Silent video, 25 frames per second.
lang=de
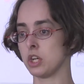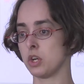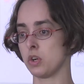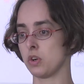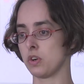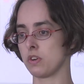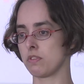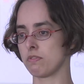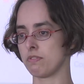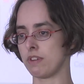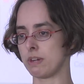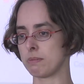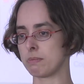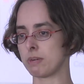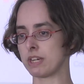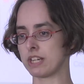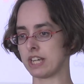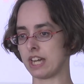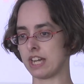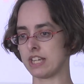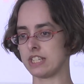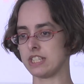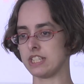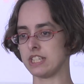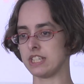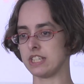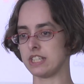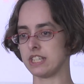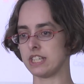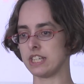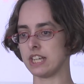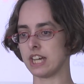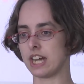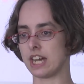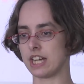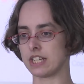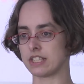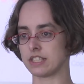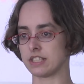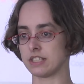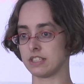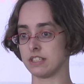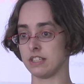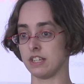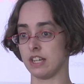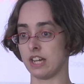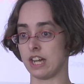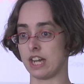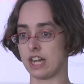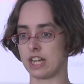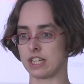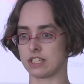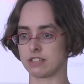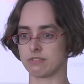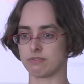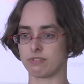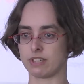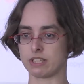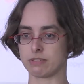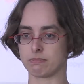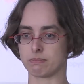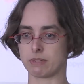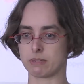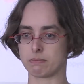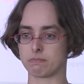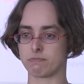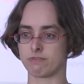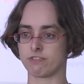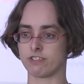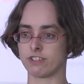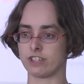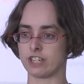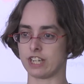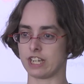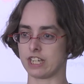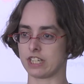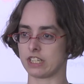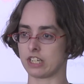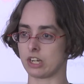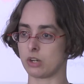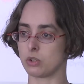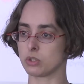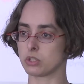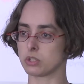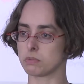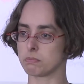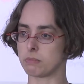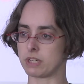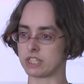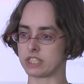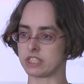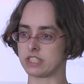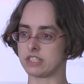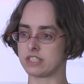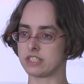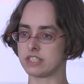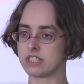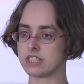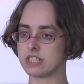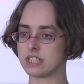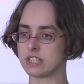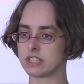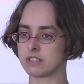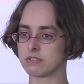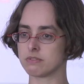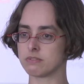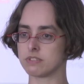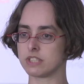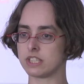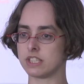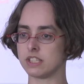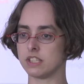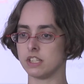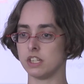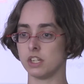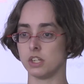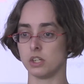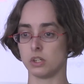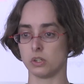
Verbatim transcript: Und wenn man eine Idee hatte, hat, was man vielleicht automatisieren will